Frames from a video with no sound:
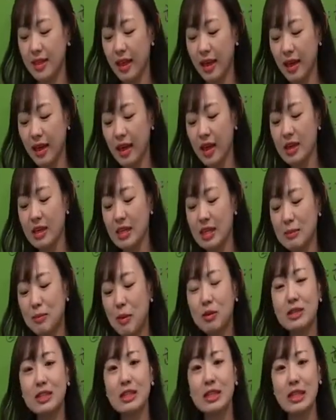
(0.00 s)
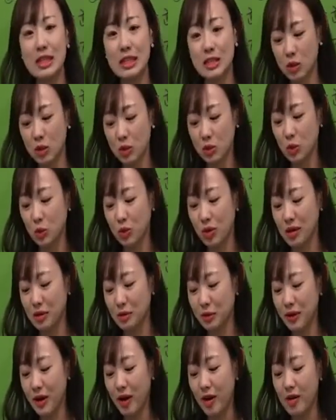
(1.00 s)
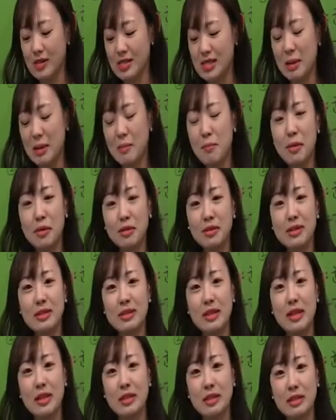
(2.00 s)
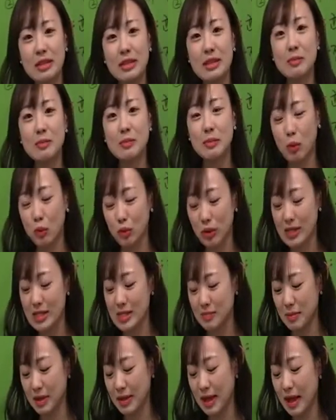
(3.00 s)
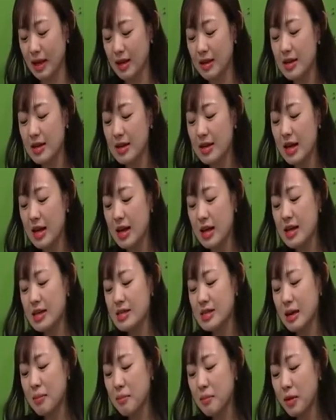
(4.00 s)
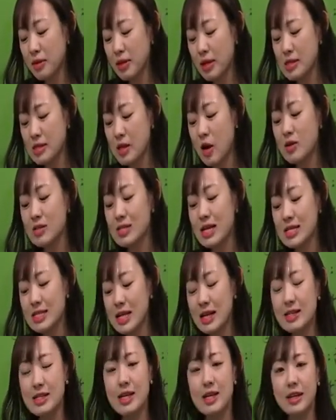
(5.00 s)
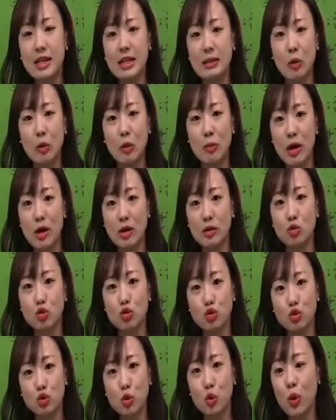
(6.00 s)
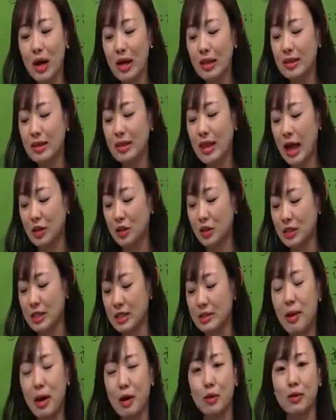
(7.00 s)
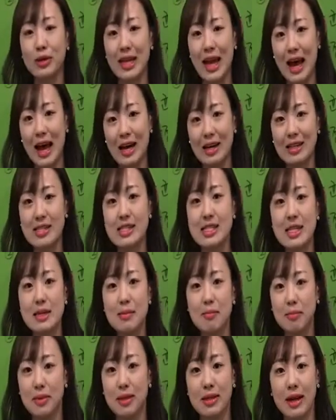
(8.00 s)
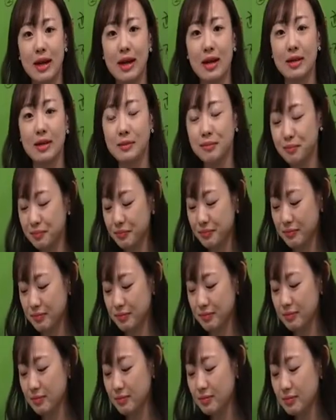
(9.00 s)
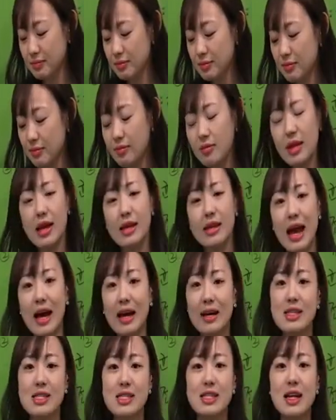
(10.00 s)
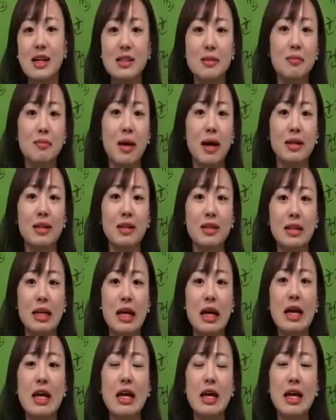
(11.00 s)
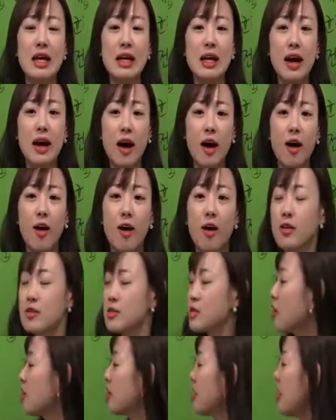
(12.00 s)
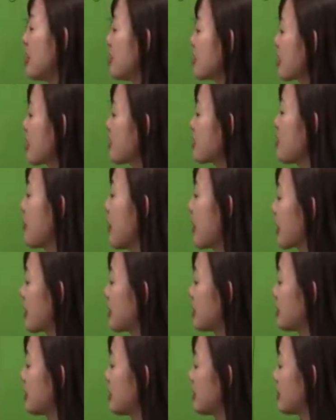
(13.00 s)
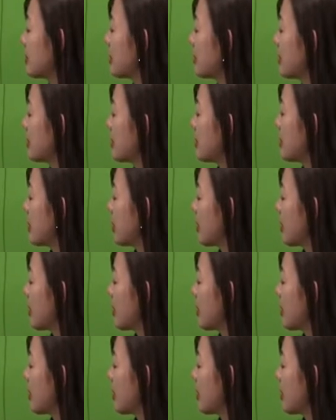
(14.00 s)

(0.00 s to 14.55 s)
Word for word: 네, 2번은 이 정도로 하고요. 3번을 보겠습니다. 3번에서 사상체계를 보면 중요한 단어는 바로 양지입니다. 양지라는 말은 어, 성리학에서 말하는